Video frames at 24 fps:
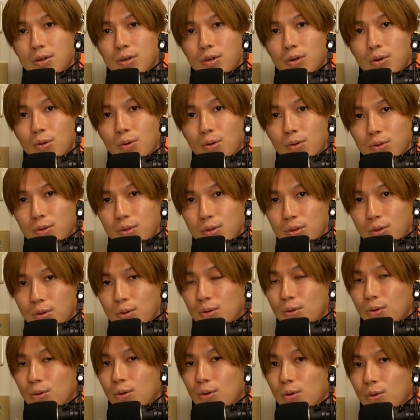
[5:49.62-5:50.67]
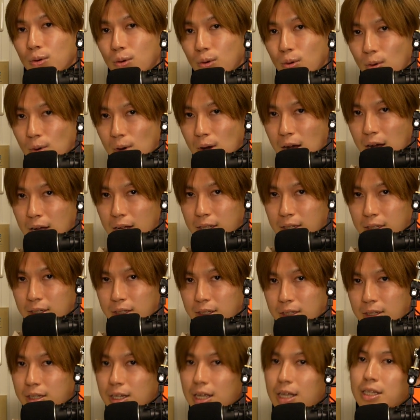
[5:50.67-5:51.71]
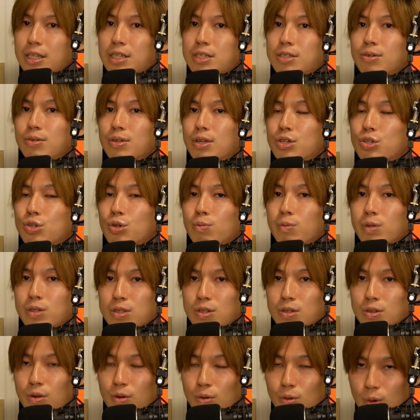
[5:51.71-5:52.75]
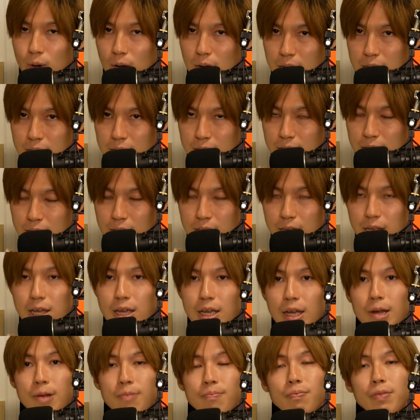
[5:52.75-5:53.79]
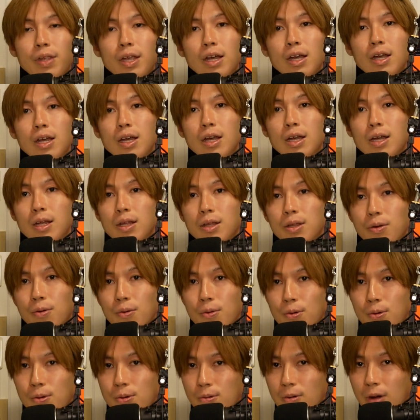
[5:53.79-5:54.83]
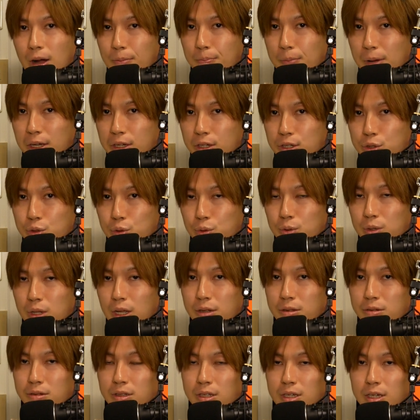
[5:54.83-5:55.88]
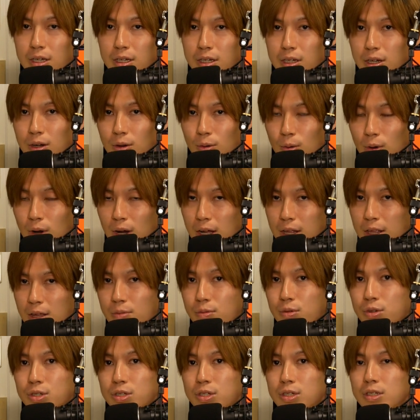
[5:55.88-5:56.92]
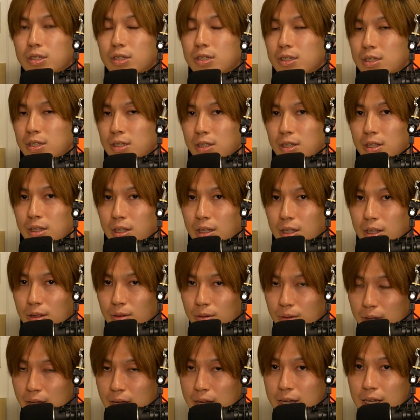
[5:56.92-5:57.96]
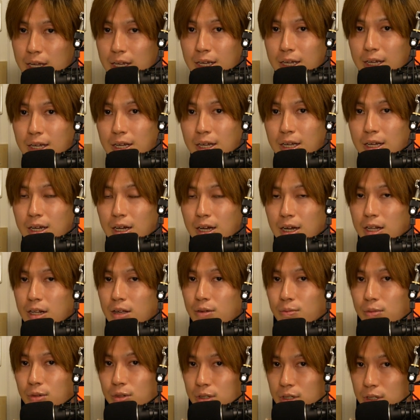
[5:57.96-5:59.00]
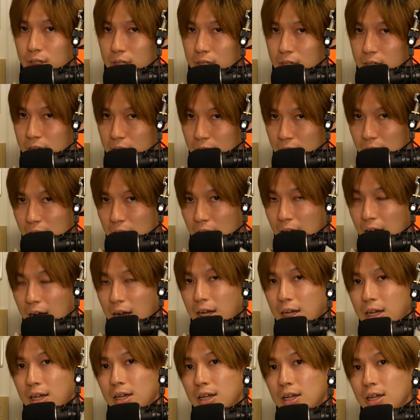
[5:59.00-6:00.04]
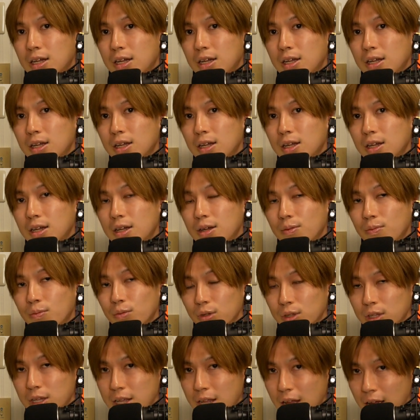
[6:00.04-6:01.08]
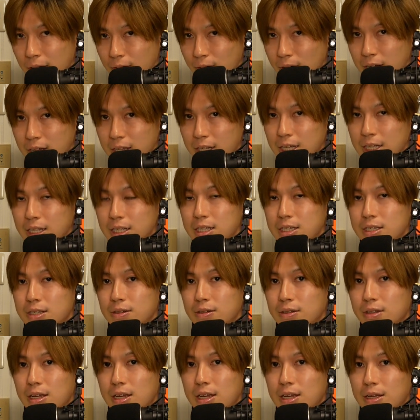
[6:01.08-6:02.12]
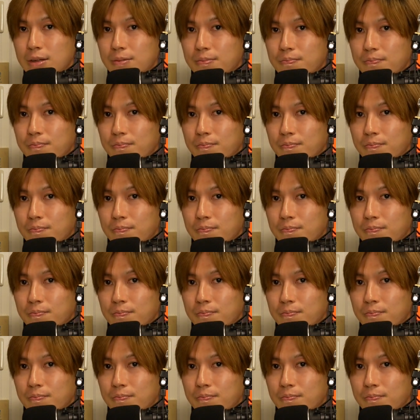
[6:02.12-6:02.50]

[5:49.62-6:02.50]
本の保管なんですよね、書物の保管で、本はやっぱ貴重なので、お金持ちのね、金持ちしか持ってないわけなんですよね。